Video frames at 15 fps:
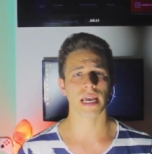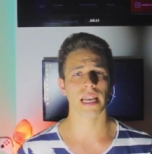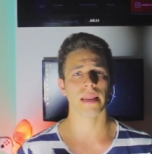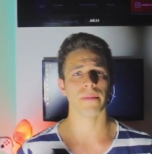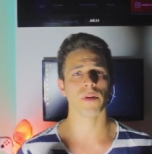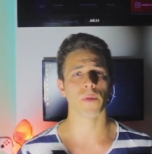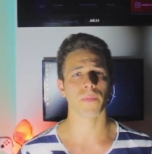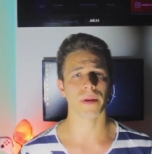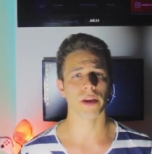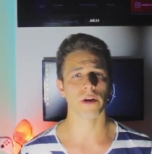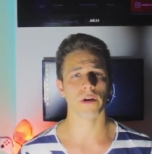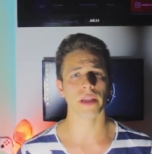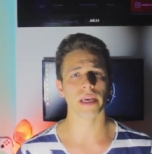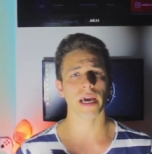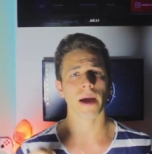e le mie
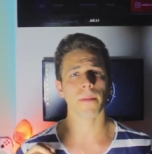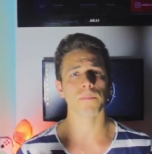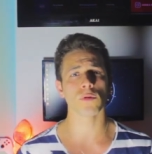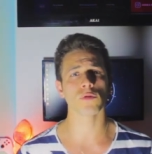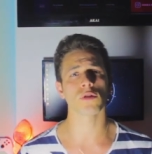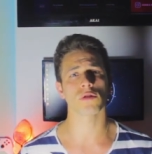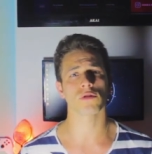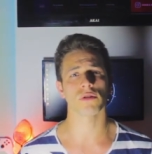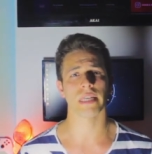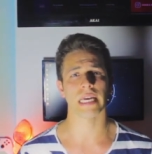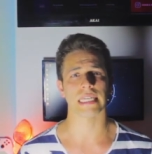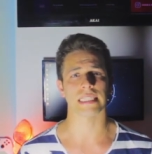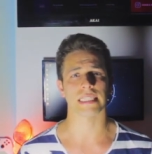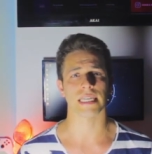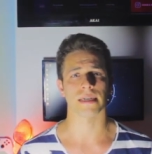opinioni appunto su di
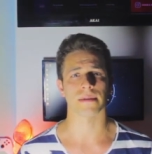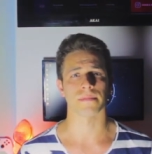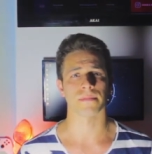esse.